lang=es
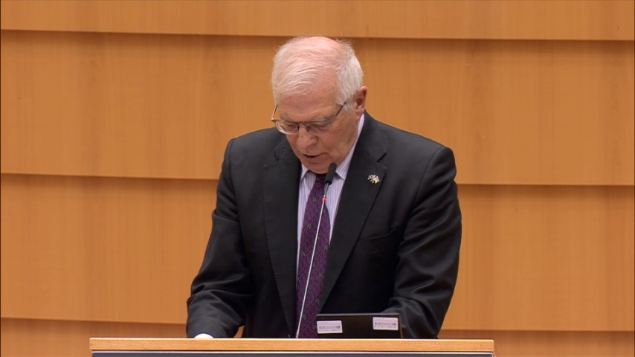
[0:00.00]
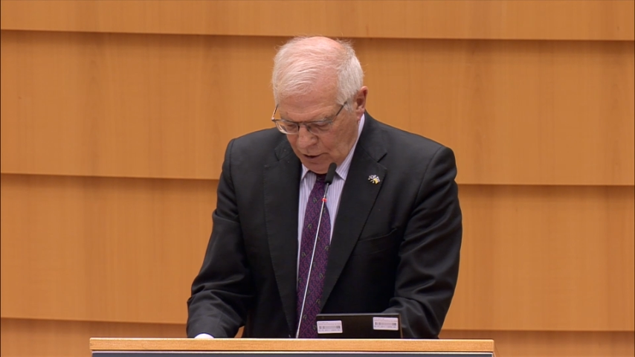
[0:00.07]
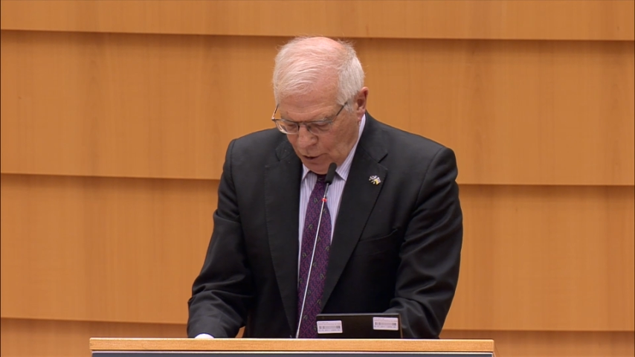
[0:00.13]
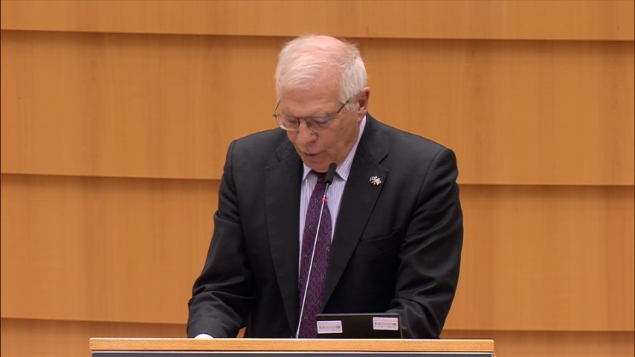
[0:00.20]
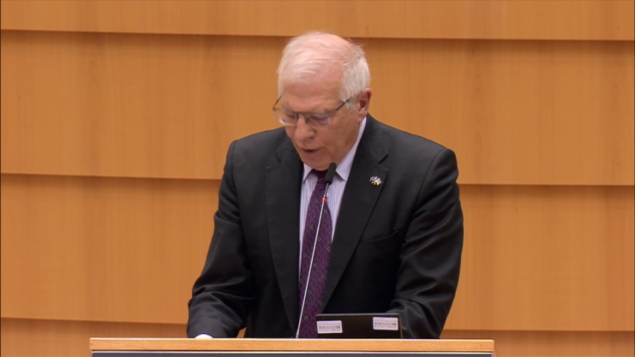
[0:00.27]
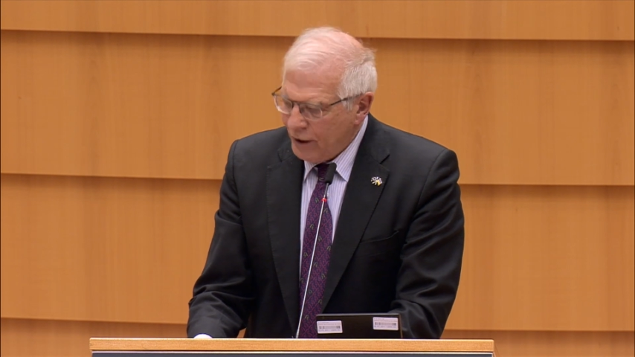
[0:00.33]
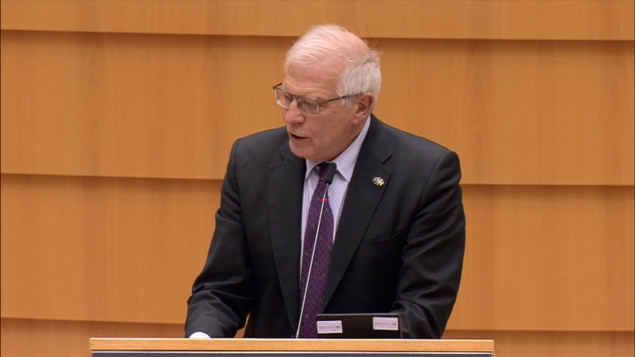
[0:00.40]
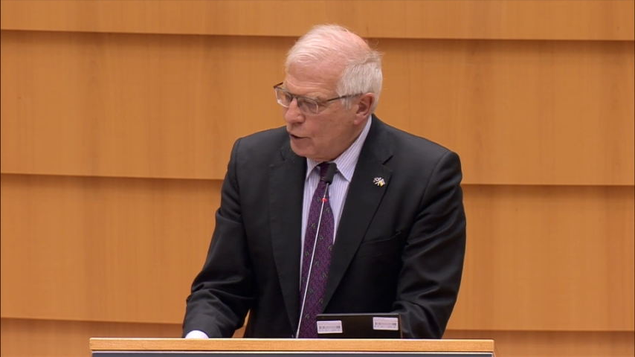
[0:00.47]

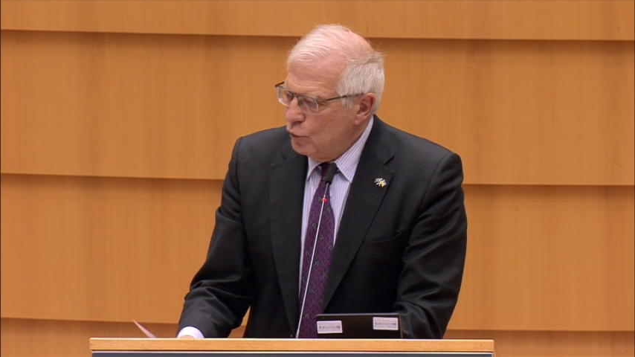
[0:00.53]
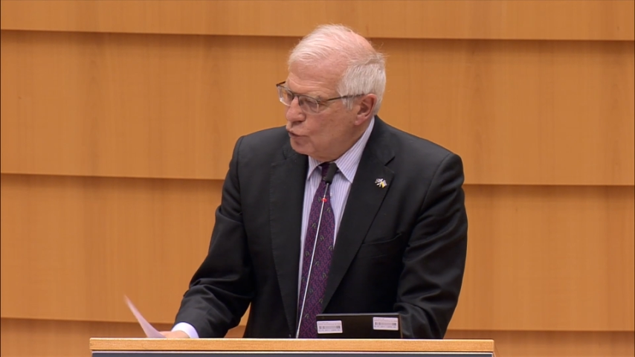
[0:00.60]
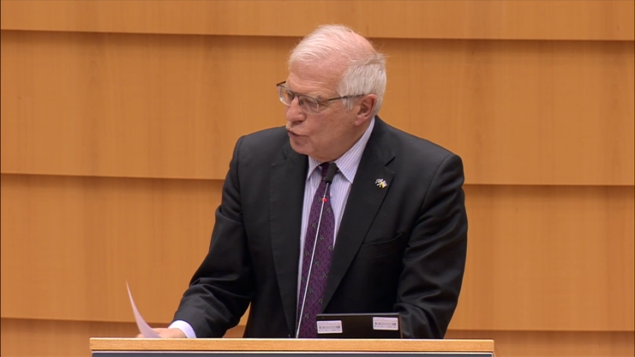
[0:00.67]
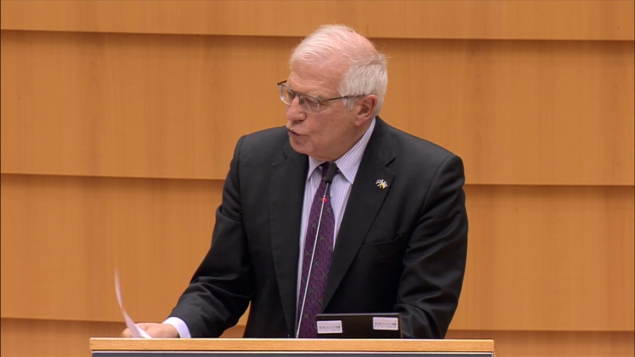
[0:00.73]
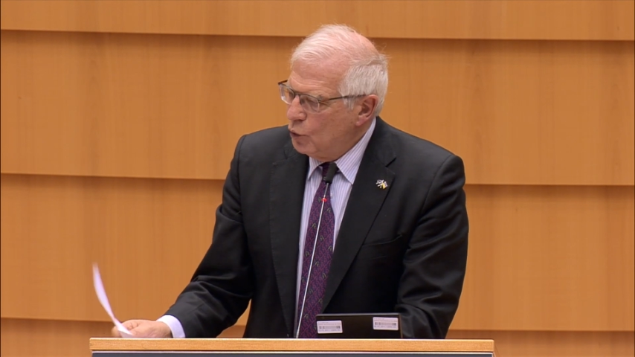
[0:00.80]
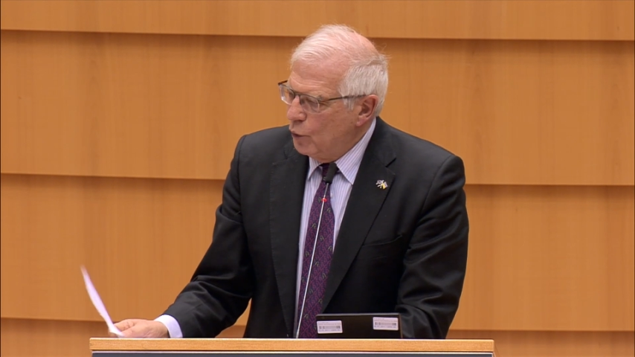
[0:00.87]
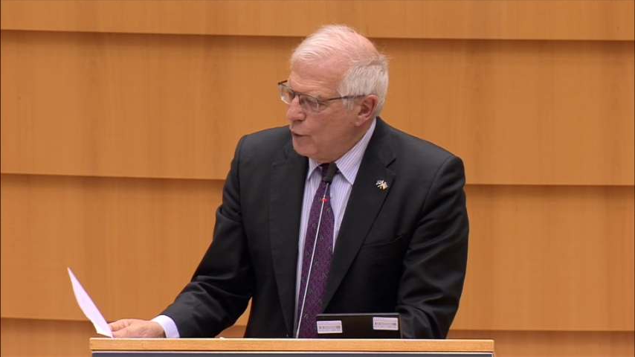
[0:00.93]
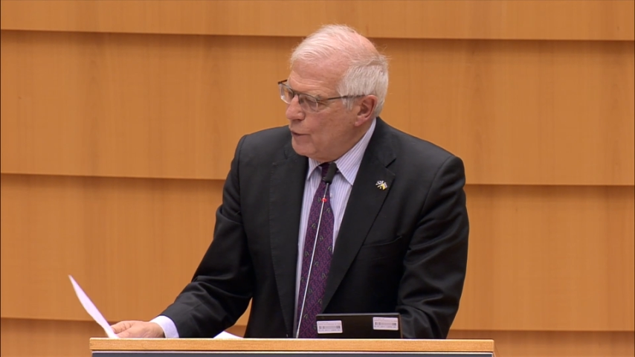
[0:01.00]
Y ahora hay que
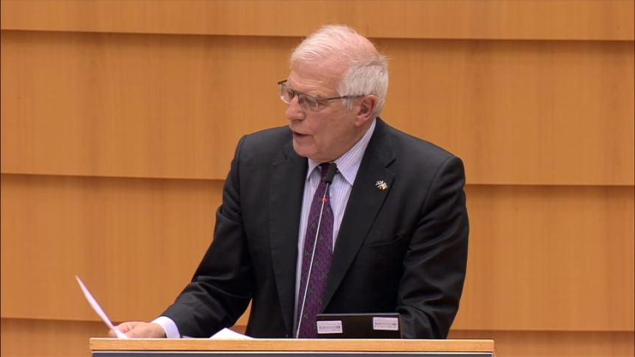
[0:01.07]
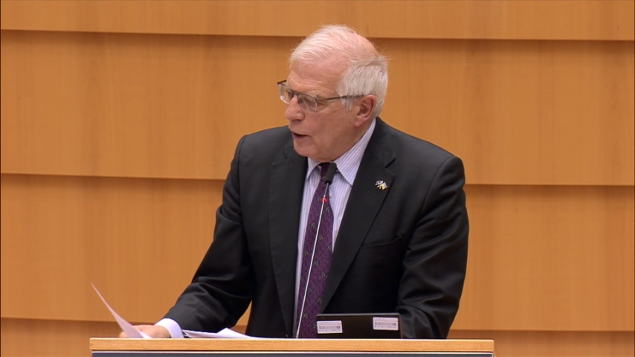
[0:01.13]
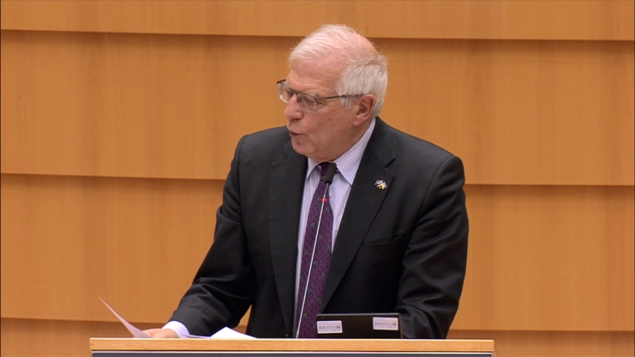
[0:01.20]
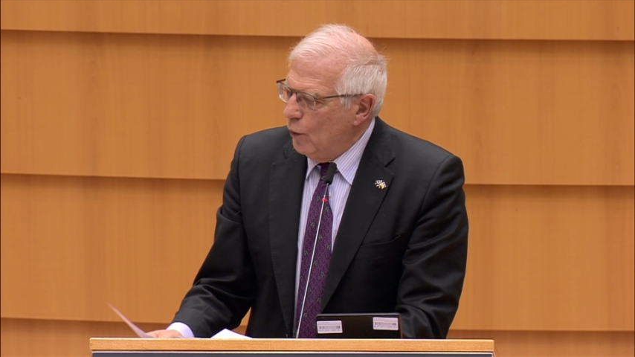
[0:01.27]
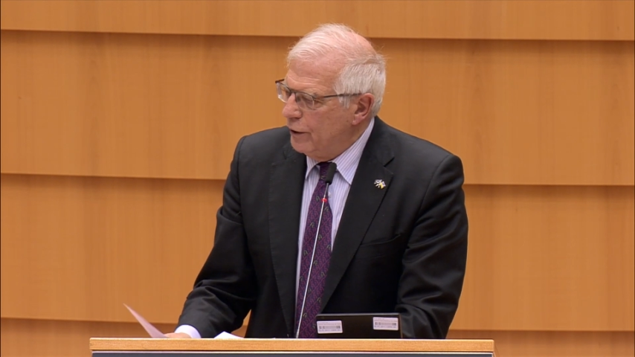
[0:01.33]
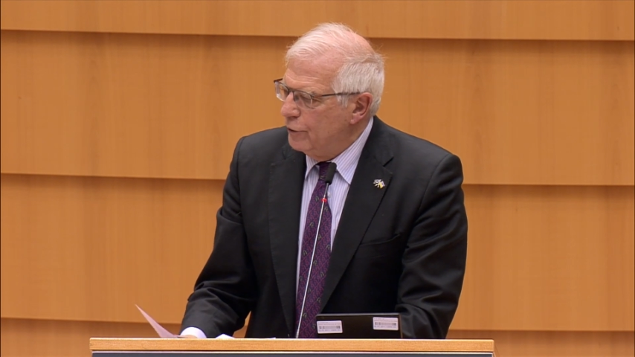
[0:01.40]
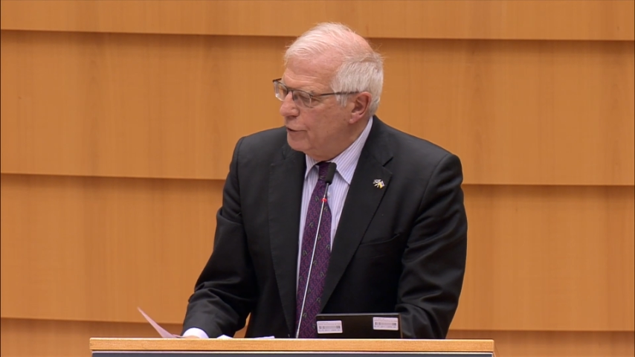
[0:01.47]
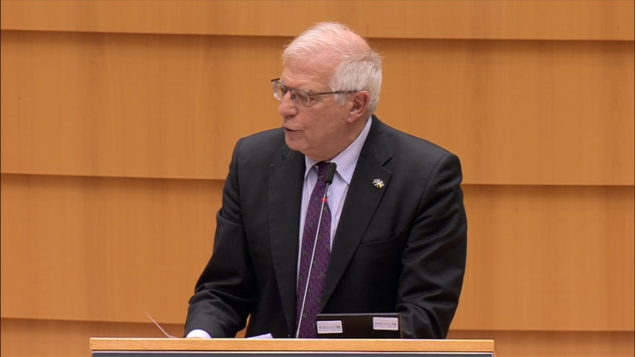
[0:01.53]
construir
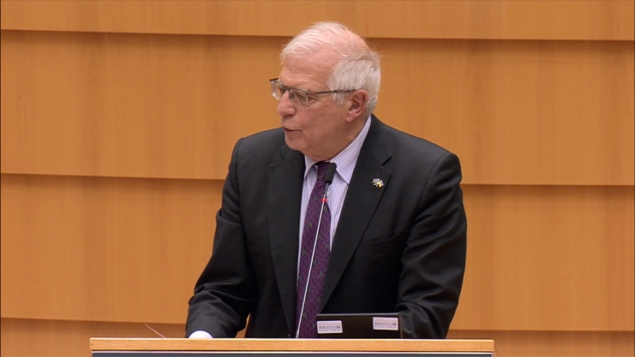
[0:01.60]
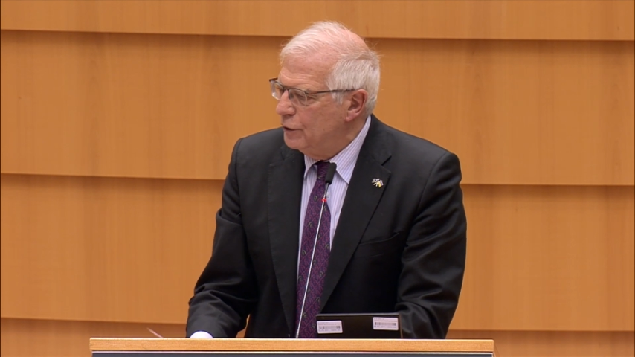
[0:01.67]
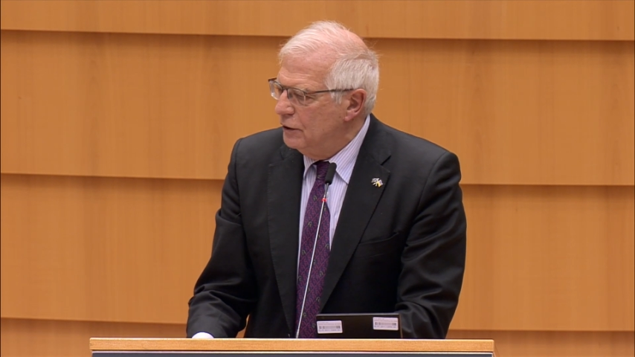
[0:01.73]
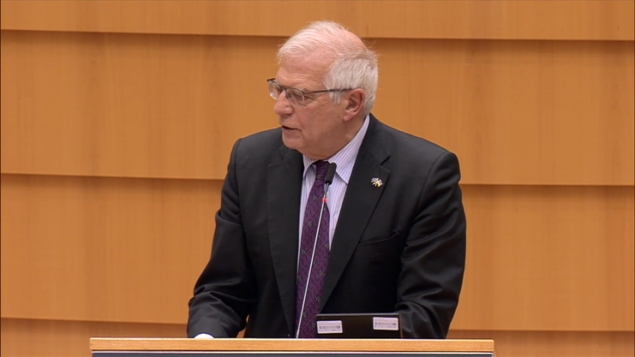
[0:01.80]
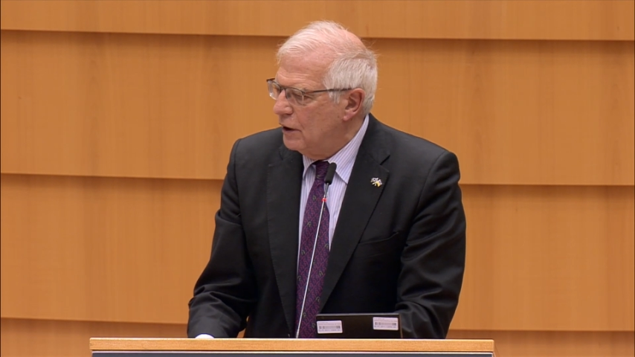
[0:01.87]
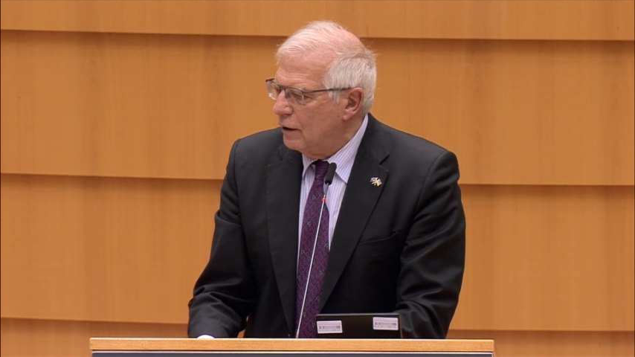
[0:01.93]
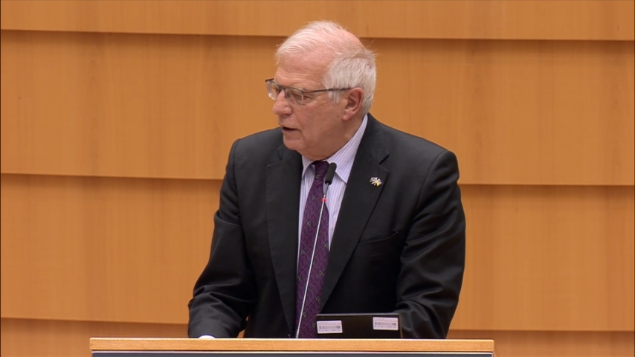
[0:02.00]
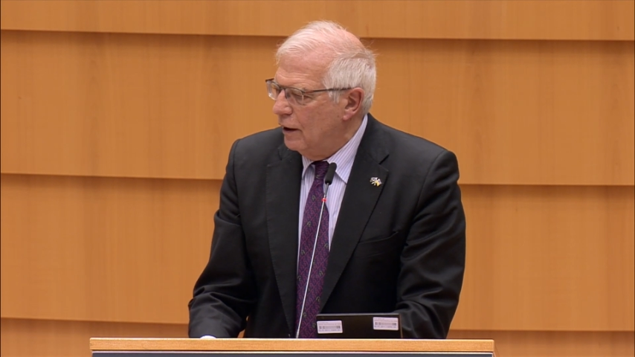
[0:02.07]
una coalición
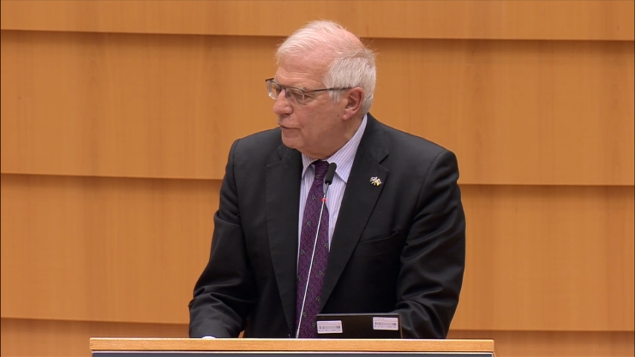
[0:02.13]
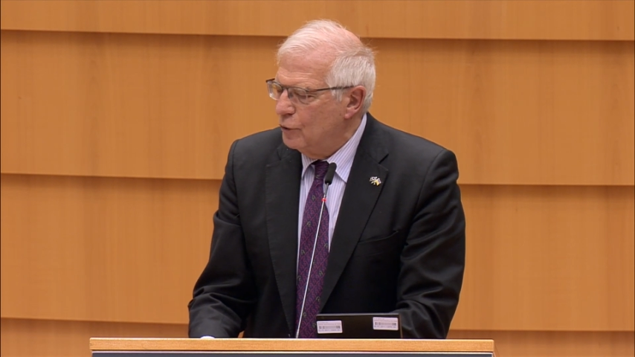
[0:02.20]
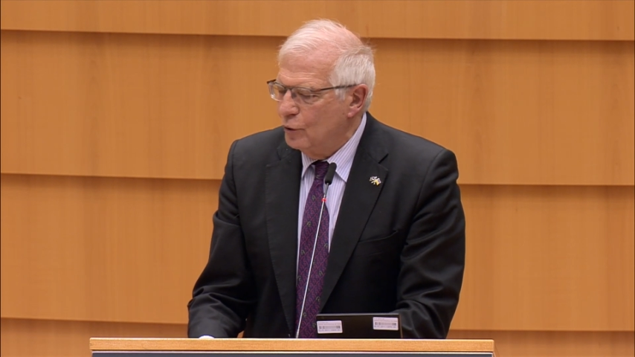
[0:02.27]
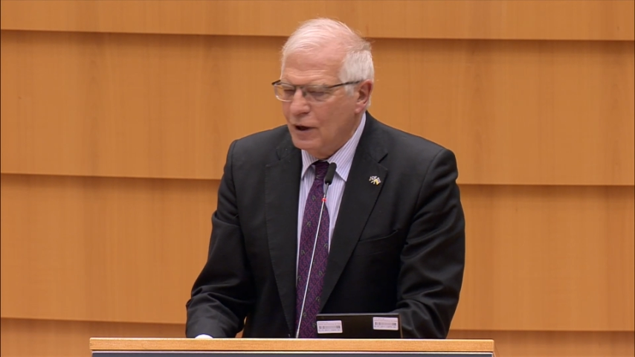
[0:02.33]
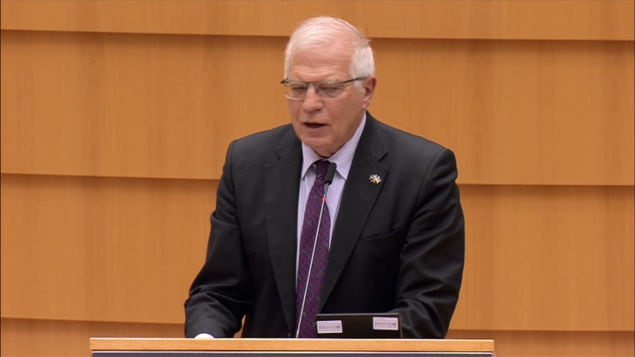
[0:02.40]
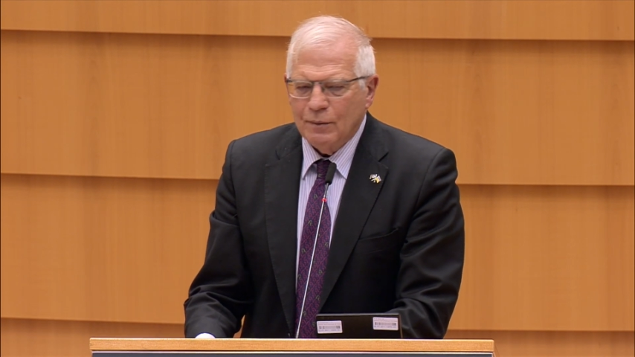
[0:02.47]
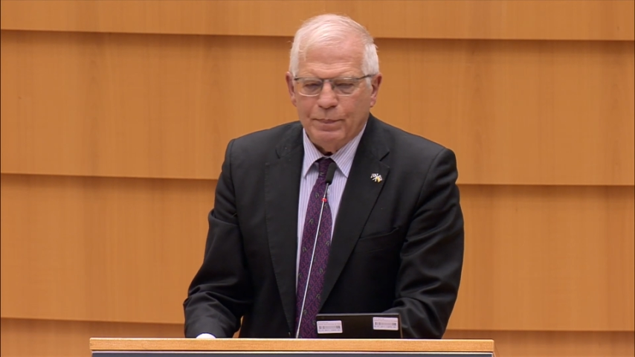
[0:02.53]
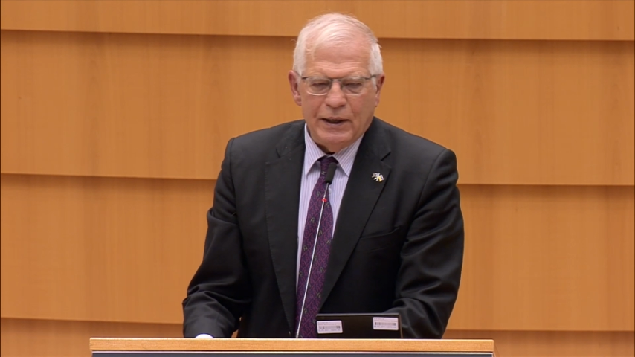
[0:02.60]

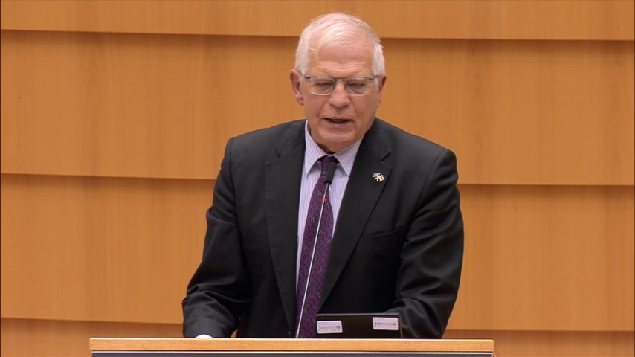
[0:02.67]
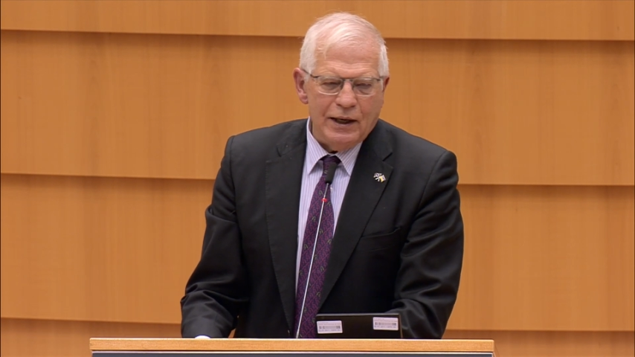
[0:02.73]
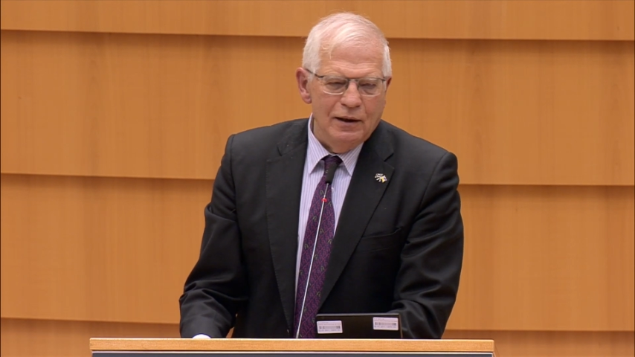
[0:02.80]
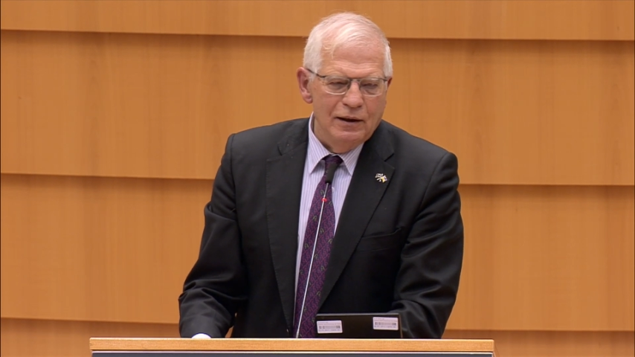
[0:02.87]
internacional para